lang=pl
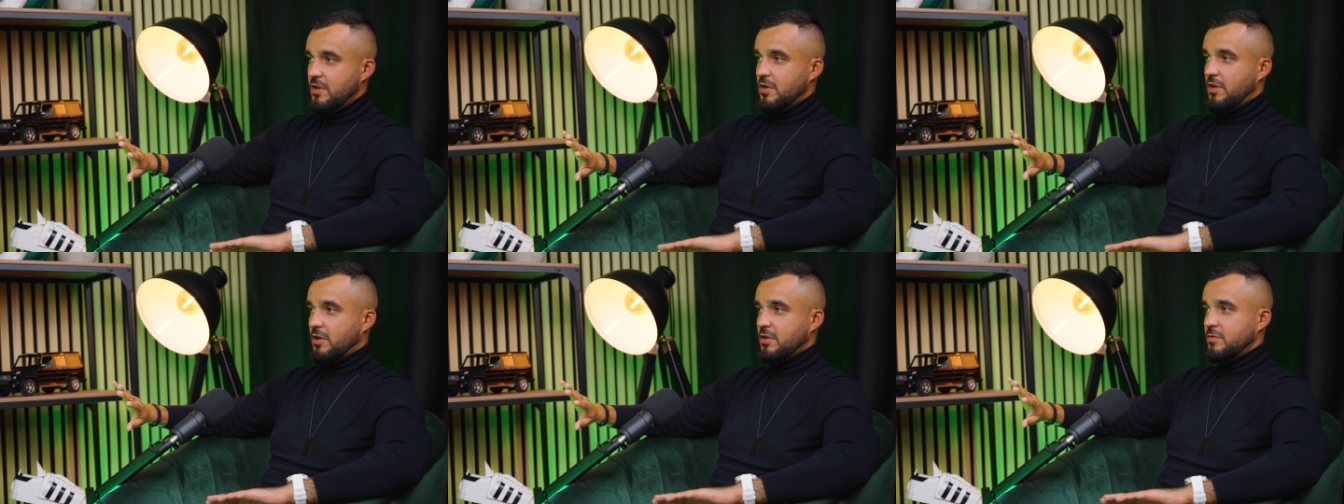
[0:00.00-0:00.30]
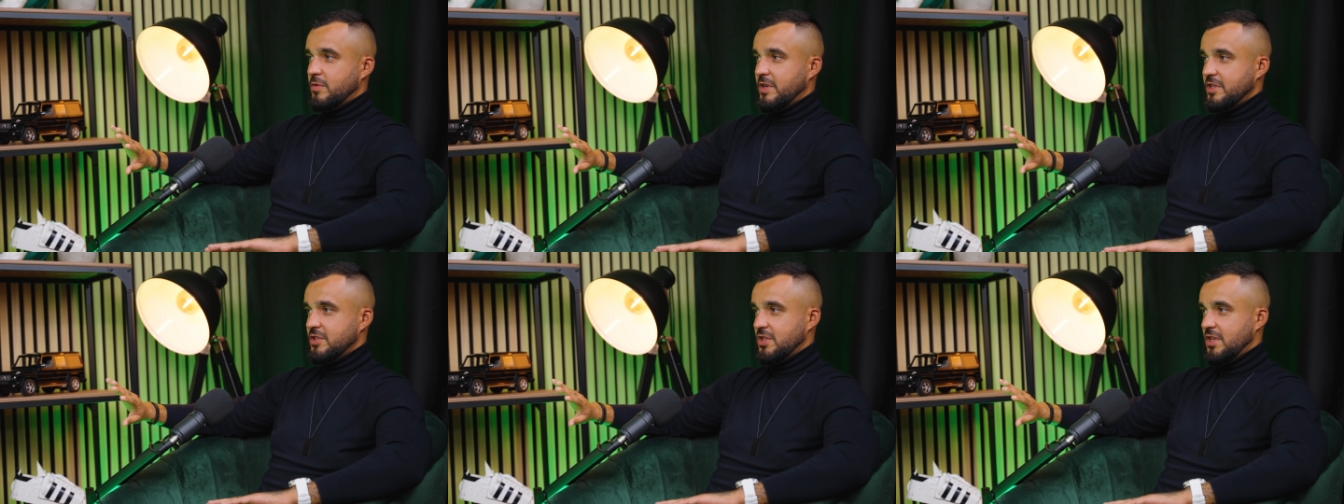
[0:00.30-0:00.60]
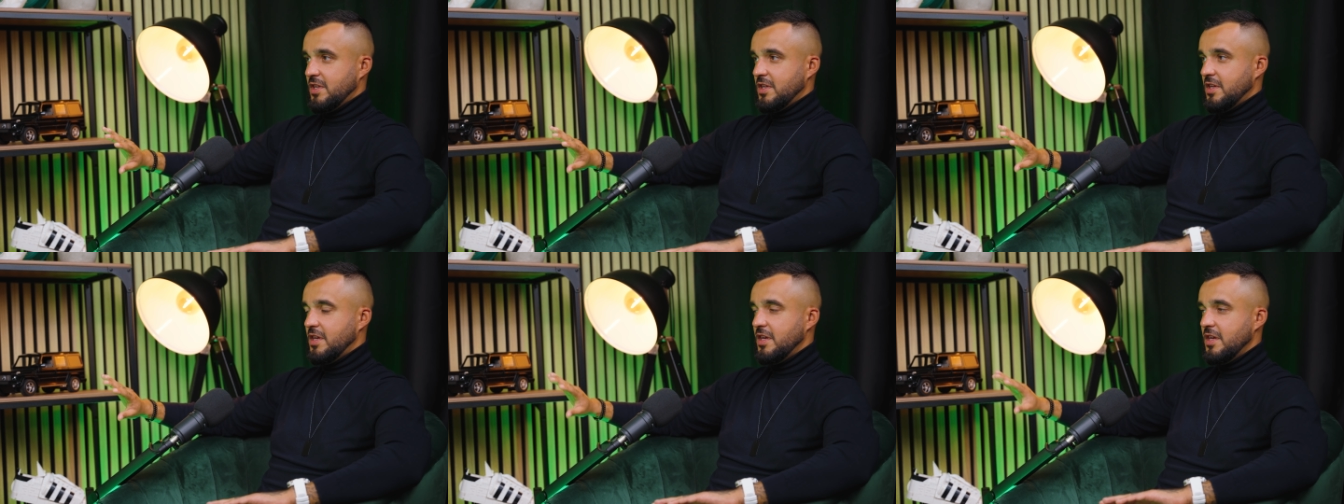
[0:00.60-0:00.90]
drzwi od
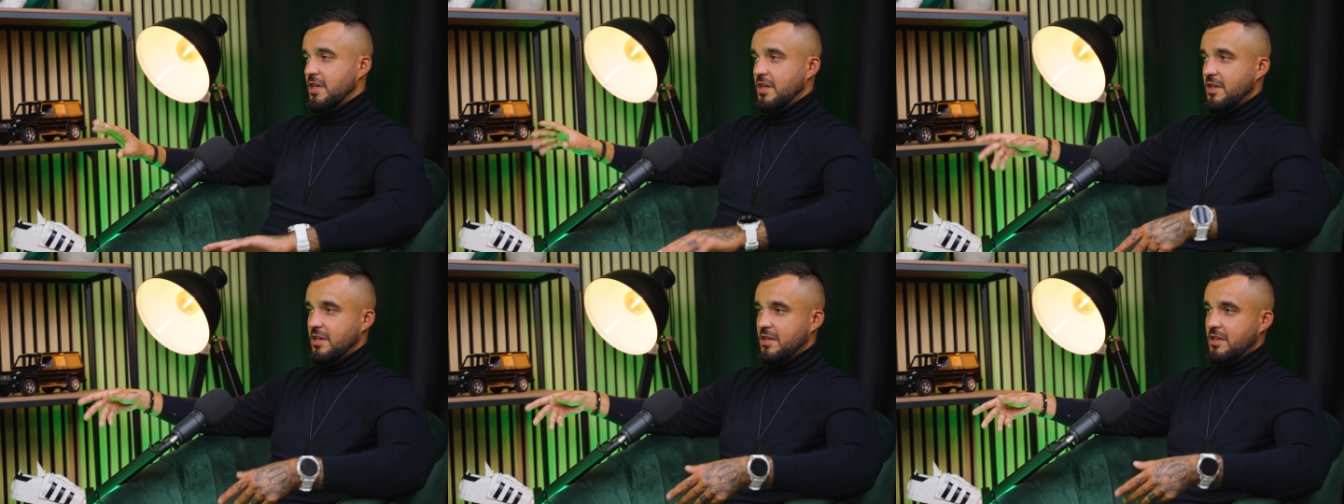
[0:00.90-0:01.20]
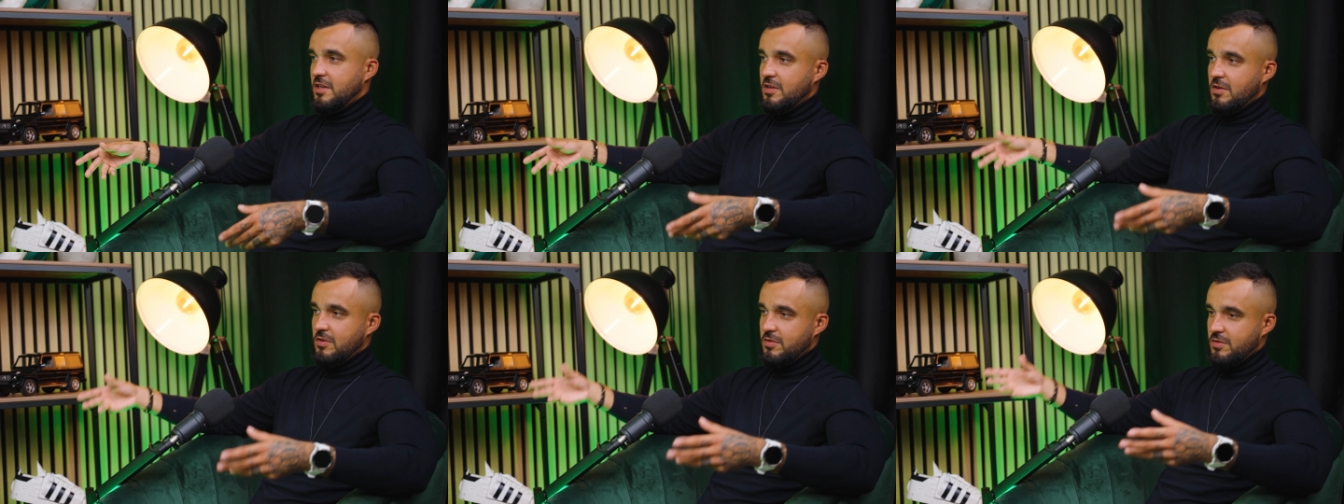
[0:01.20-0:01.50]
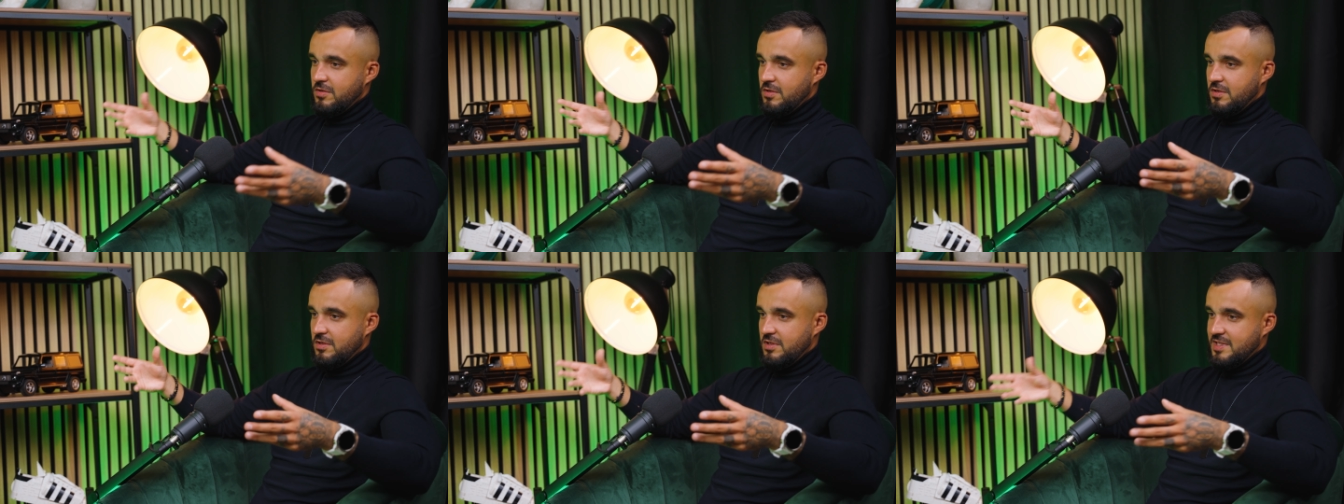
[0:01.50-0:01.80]
łazienki
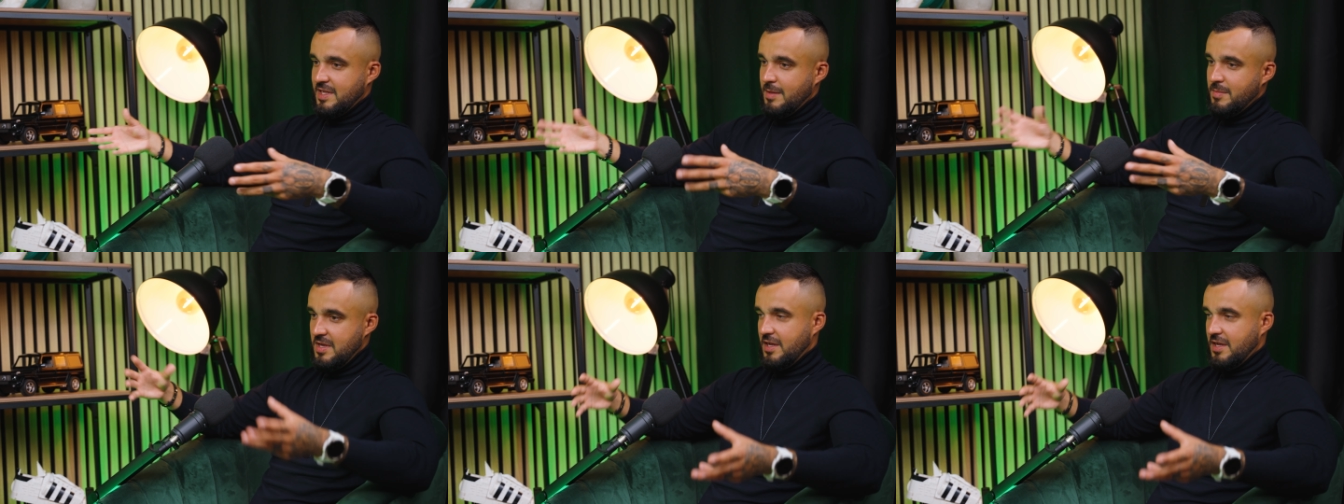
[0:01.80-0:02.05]
i on